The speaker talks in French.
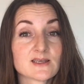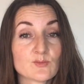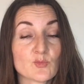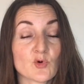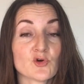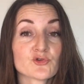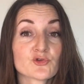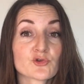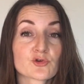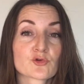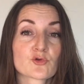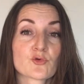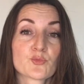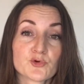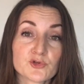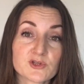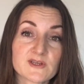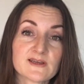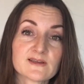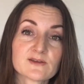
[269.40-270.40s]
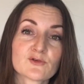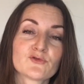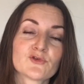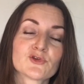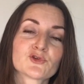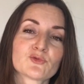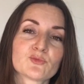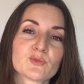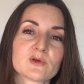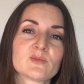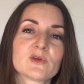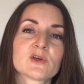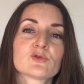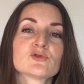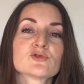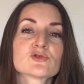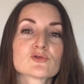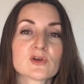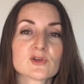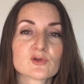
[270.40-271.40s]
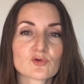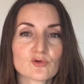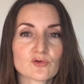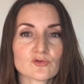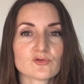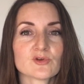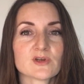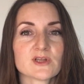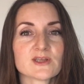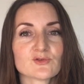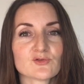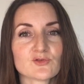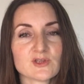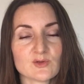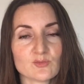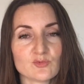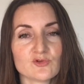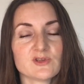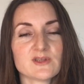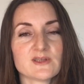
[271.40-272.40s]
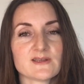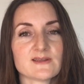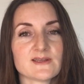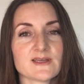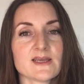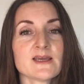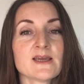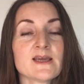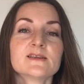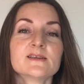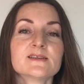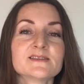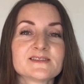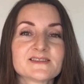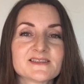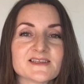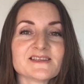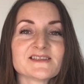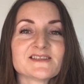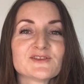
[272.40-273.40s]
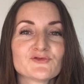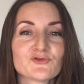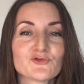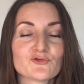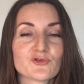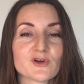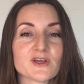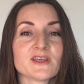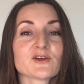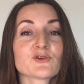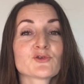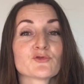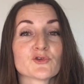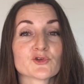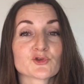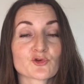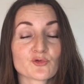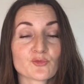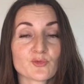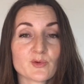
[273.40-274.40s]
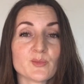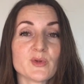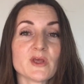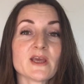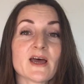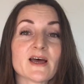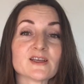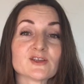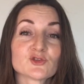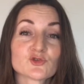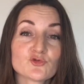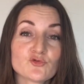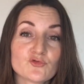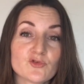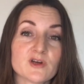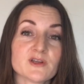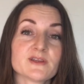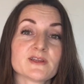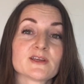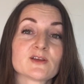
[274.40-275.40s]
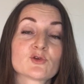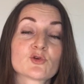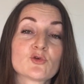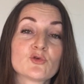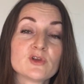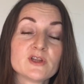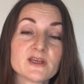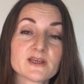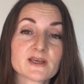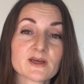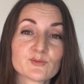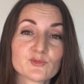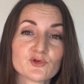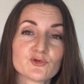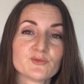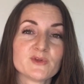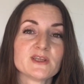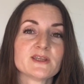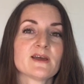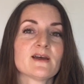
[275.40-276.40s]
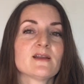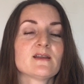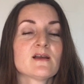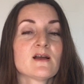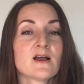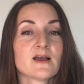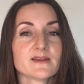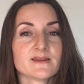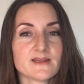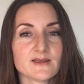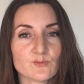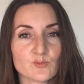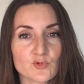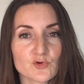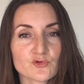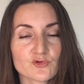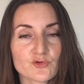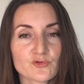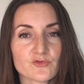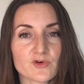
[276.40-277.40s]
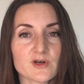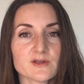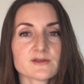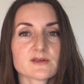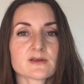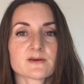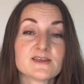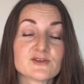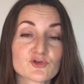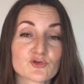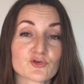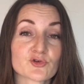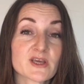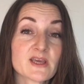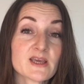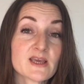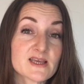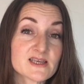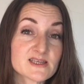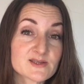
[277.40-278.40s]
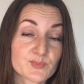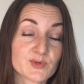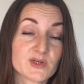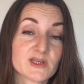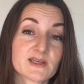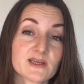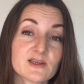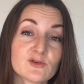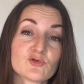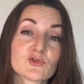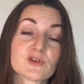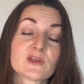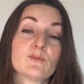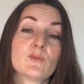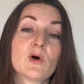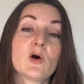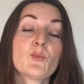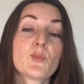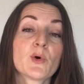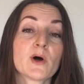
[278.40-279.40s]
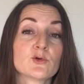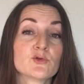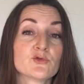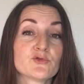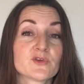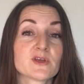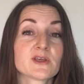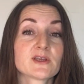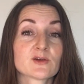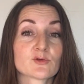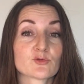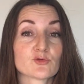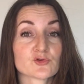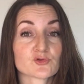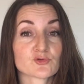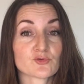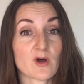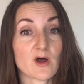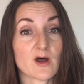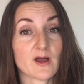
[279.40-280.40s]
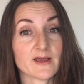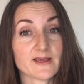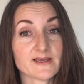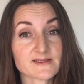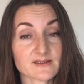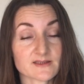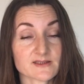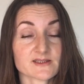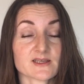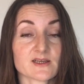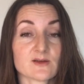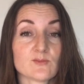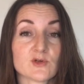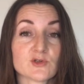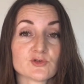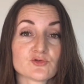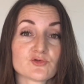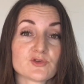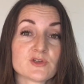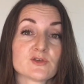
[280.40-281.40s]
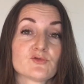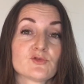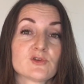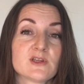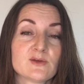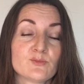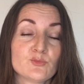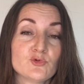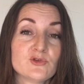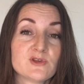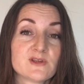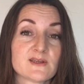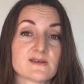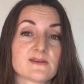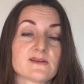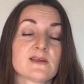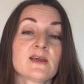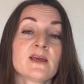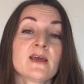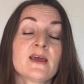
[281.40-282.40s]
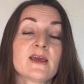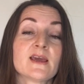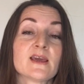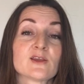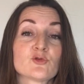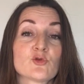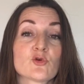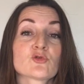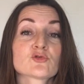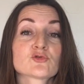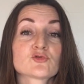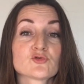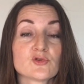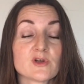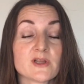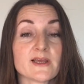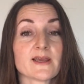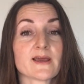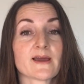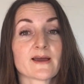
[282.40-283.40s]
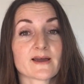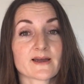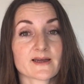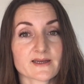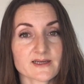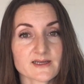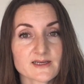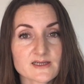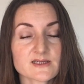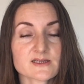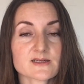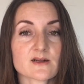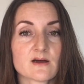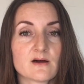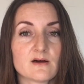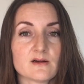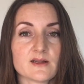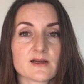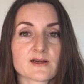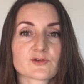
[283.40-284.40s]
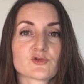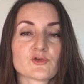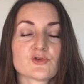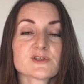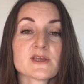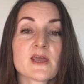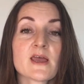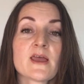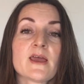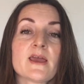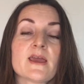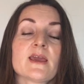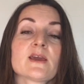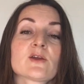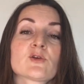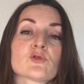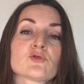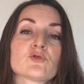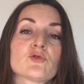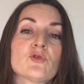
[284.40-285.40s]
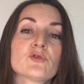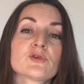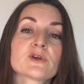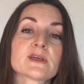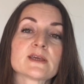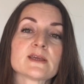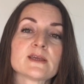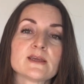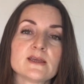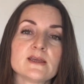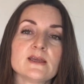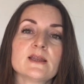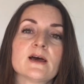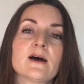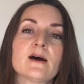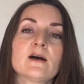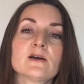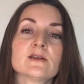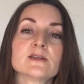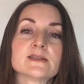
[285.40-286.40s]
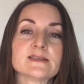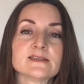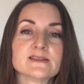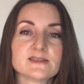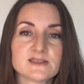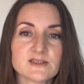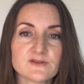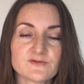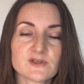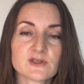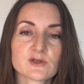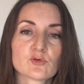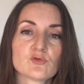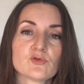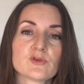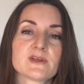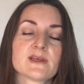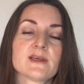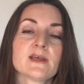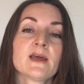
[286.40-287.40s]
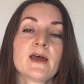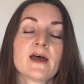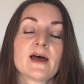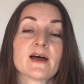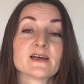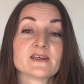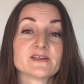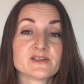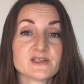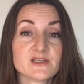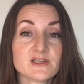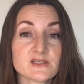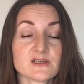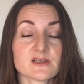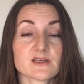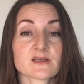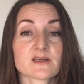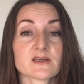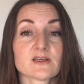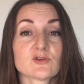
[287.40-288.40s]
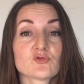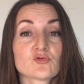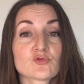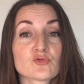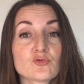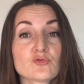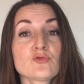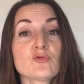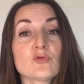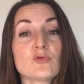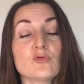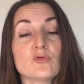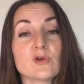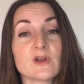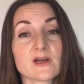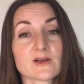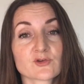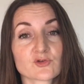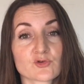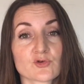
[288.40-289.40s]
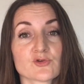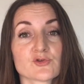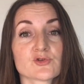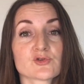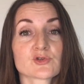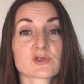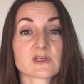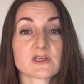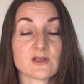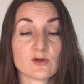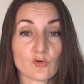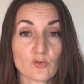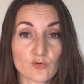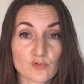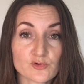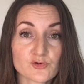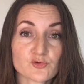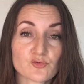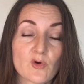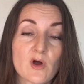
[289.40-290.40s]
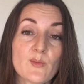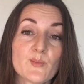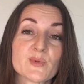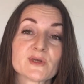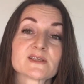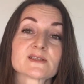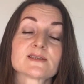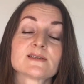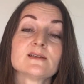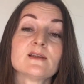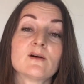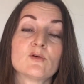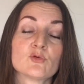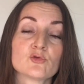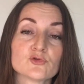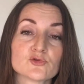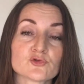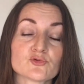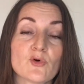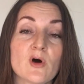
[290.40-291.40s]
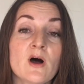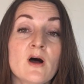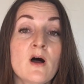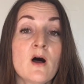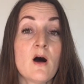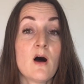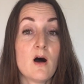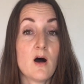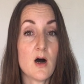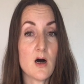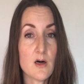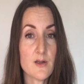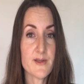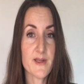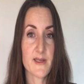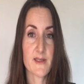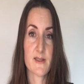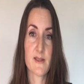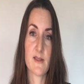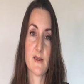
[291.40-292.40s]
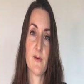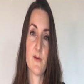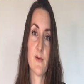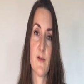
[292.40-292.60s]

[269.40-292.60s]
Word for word: qui montre que peut-être votre bébé reçoit trop de lait de début de tétée, c'est si vous voyez que votre bébé a souvent des coliques abdominales, des maux de ventre, qui seraient expliqués notamment par le fait qu'il reçoit essentiellement du lait de début de tétée et donc du lait riche en lactose et que donc il a des difficultés à digérer tout le lactose qu'il reçoit parce qu'il en reçoit en excès.